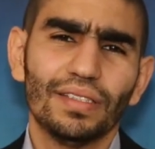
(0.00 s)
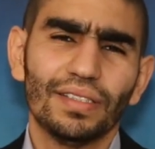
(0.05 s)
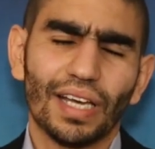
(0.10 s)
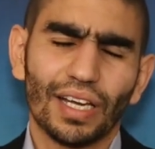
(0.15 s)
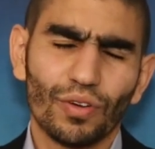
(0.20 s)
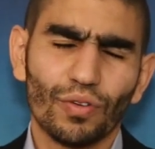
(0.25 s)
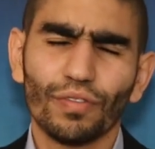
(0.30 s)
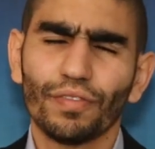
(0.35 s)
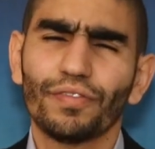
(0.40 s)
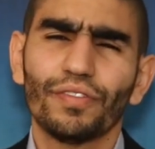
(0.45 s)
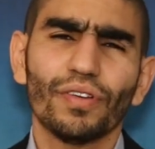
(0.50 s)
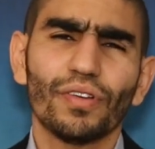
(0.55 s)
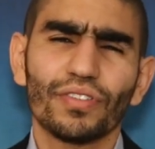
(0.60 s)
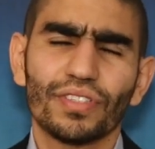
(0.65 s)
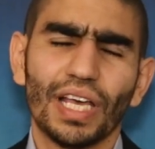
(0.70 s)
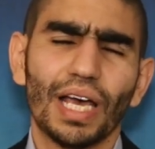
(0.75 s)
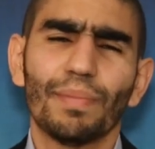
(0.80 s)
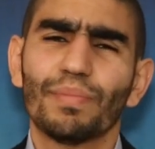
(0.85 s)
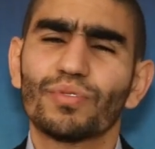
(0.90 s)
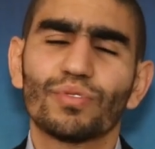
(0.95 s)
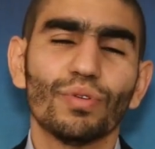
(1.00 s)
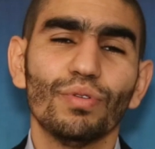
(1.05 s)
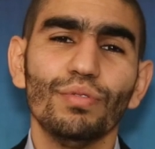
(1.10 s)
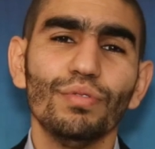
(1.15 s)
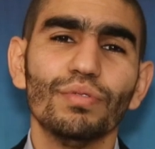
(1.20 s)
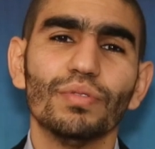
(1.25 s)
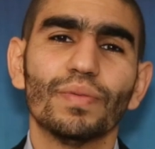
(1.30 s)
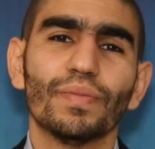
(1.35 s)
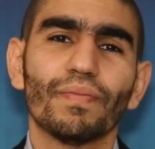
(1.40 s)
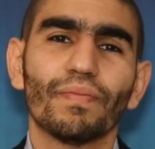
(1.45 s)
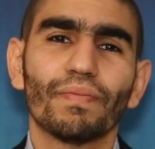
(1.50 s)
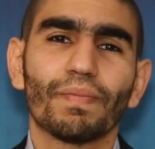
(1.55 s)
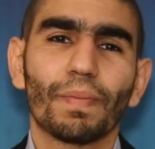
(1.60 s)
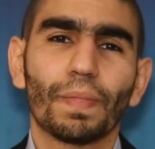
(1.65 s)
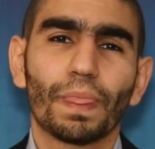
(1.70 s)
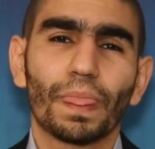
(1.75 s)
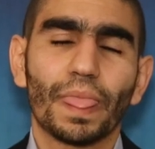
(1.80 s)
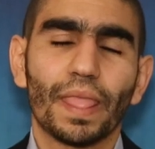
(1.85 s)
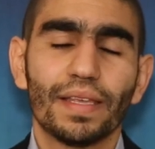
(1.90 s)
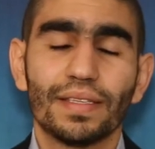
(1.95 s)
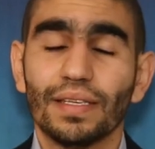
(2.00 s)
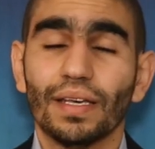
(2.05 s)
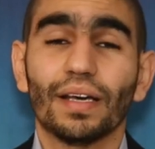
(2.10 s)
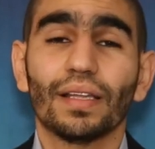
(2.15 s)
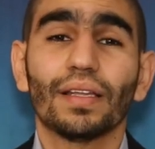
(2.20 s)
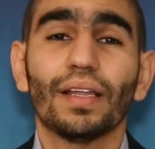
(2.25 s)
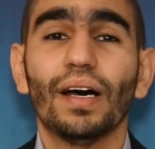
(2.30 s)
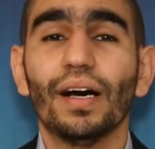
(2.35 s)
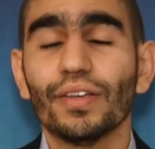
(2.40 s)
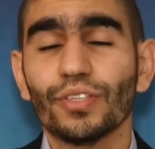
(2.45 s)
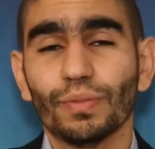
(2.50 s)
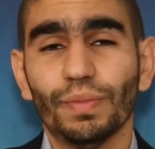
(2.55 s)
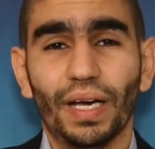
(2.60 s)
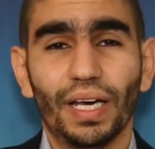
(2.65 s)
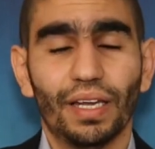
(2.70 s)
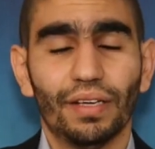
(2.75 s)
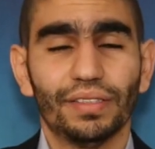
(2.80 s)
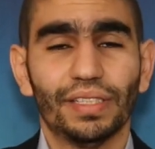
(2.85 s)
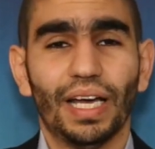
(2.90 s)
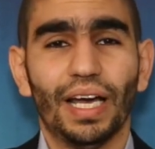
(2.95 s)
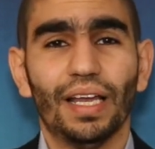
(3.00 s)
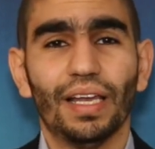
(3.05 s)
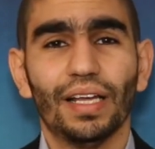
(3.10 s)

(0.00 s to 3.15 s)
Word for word: ta confiance absolue, c'est Allah subhanahu